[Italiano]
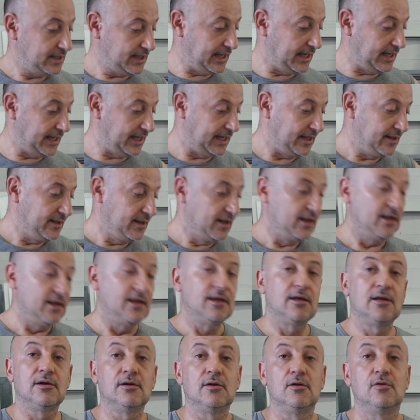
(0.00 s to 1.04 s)
Eh,
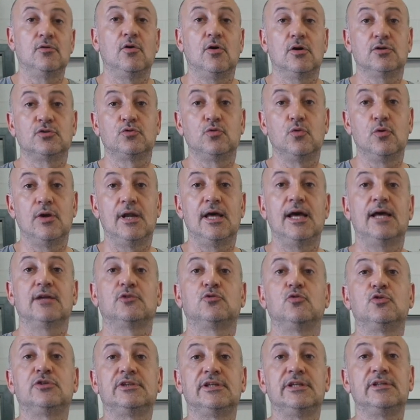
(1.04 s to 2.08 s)
lo, sul,
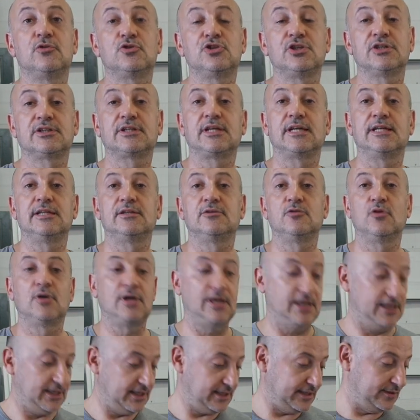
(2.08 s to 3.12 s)
sul, sito c'è scritto
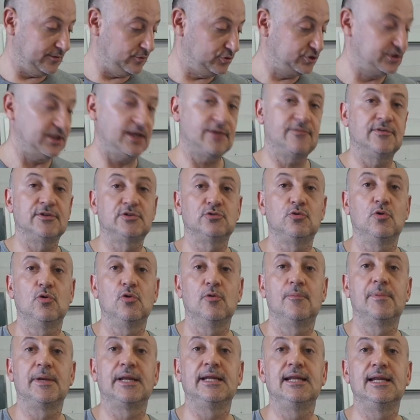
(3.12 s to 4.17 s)
che non serve
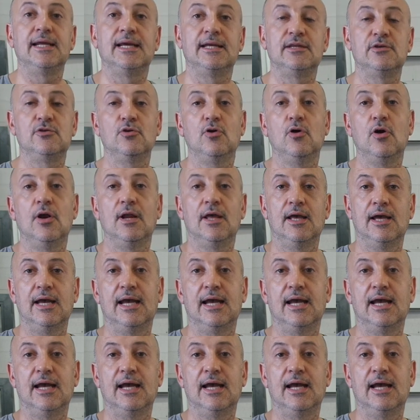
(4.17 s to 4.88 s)
solo per il legno,